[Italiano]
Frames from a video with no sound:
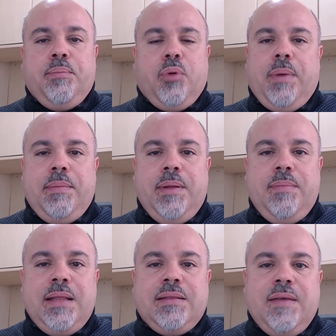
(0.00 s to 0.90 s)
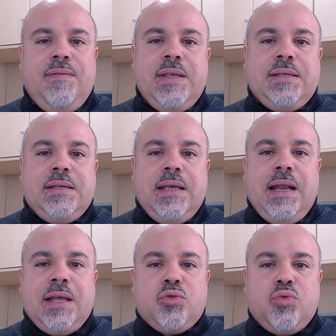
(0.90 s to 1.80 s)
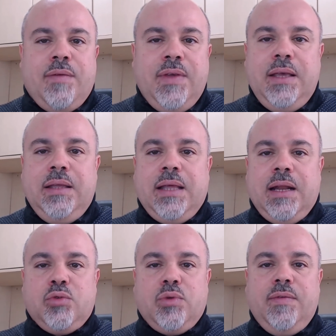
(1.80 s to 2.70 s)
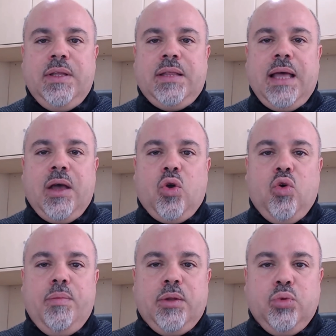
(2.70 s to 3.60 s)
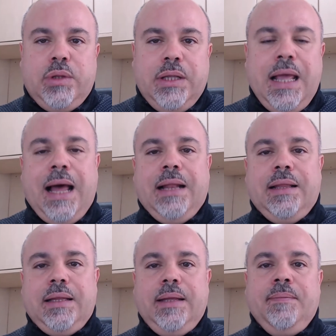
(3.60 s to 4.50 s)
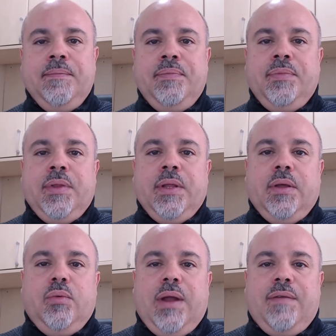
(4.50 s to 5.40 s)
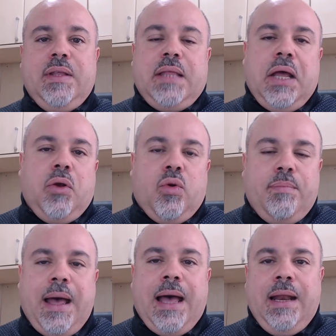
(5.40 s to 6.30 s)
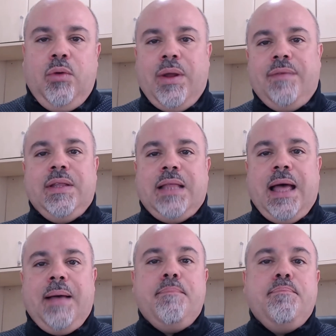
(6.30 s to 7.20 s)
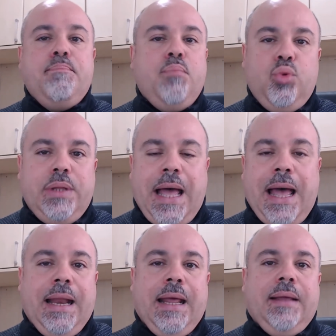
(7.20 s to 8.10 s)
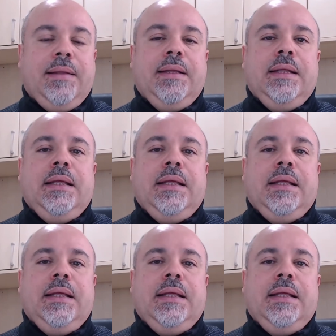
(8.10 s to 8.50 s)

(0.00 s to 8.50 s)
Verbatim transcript: Probabilmente visse la sua vita, la sua vita come tutti gli altri, una vita normale, una vita mondana